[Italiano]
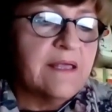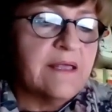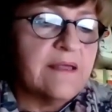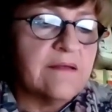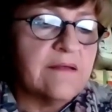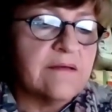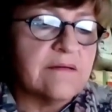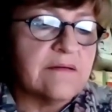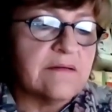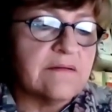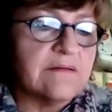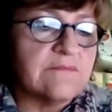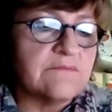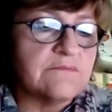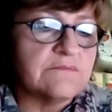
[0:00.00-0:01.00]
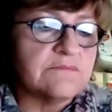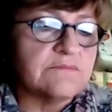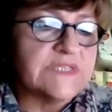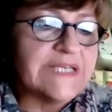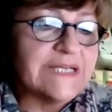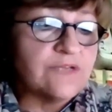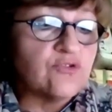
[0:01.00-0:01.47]
Eh,
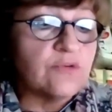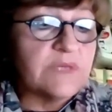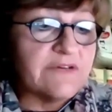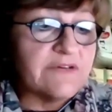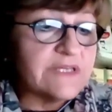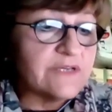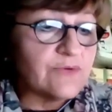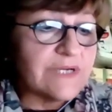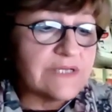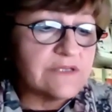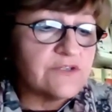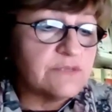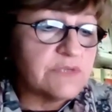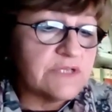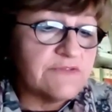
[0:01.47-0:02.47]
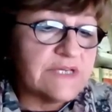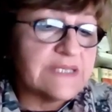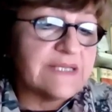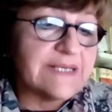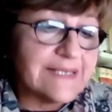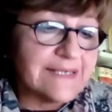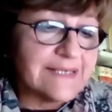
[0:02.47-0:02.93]
nel 2024 si
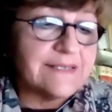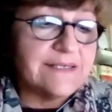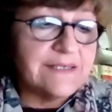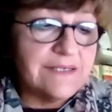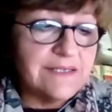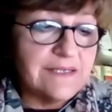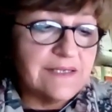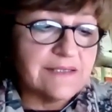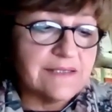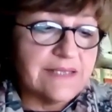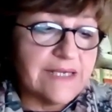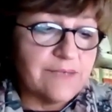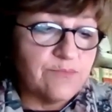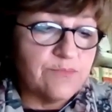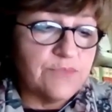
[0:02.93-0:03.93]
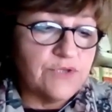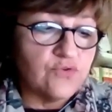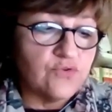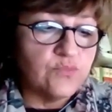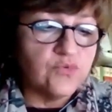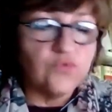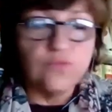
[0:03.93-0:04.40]
prevede che il
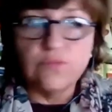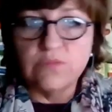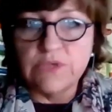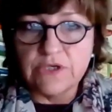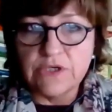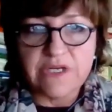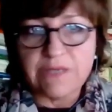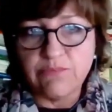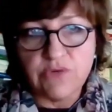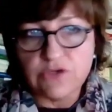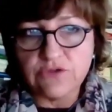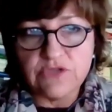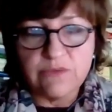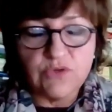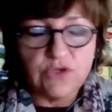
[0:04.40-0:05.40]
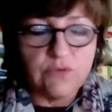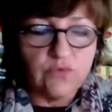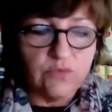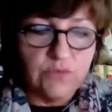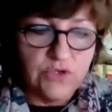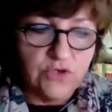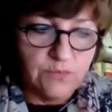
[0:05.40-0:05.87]
debito pubblico, il rapporto debito
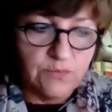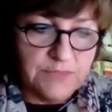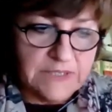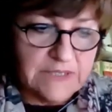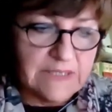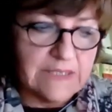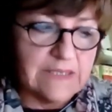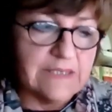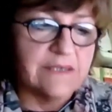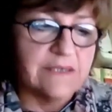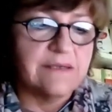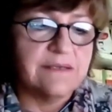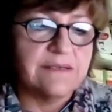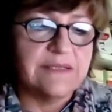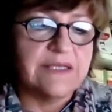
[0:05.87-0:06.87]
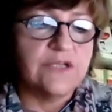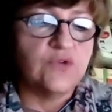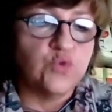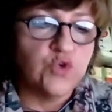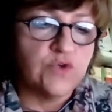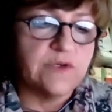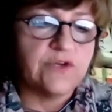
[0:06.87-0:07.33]
pubblico-PIL
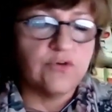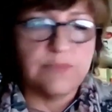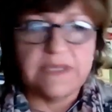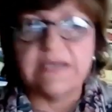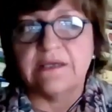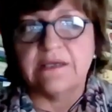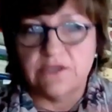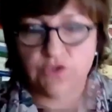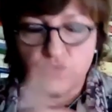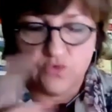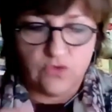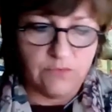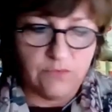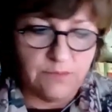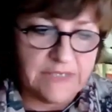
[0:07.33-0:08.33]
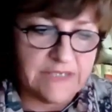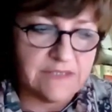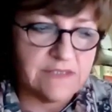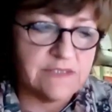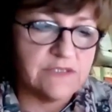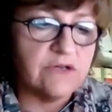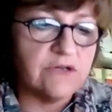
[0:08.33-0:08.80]
nell'Unione Europea nel suo
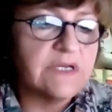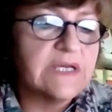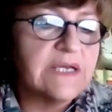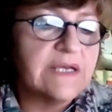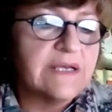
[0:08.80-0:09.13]
complesso